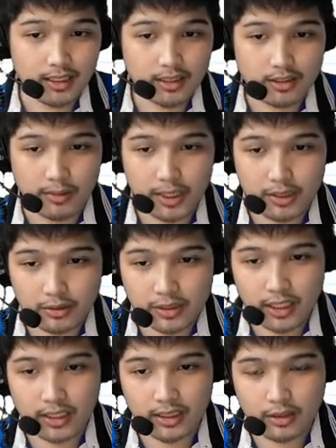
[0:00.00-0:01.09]
So meaning to
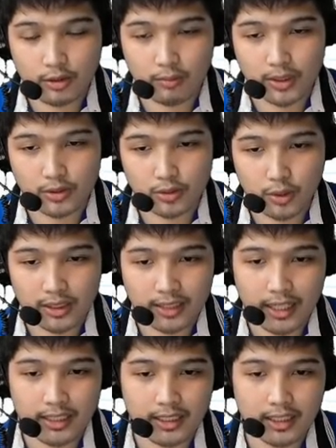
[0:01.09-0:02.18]
say, kung magsusukat
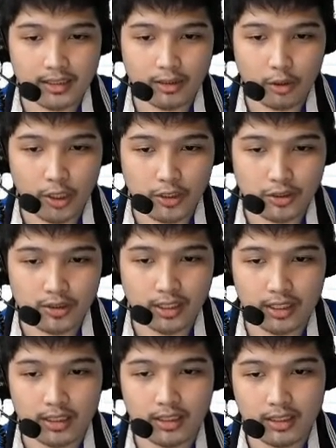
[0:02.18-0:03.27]
tayo ng location
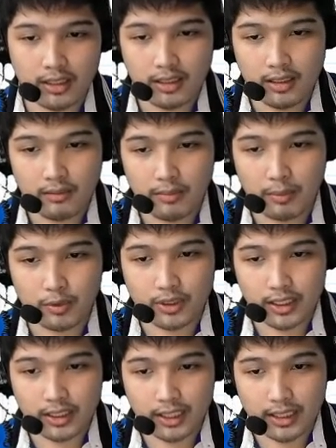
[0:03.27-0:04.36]
niya,
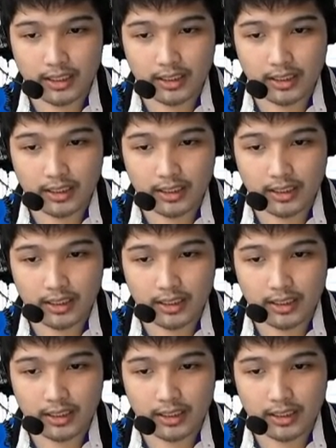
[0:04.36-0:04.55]
papuntang right,